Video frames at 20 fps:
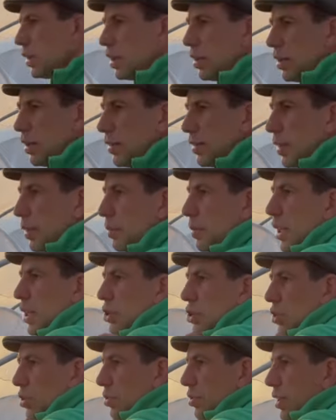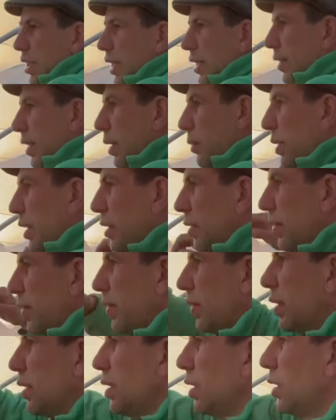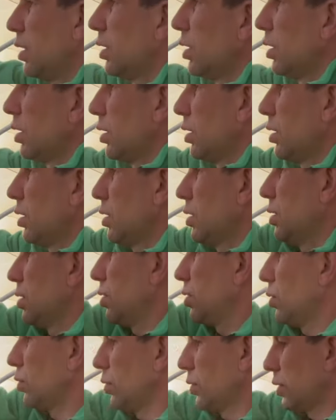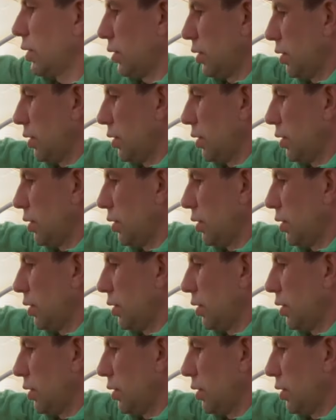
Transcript: et ça marche très très bien. Donc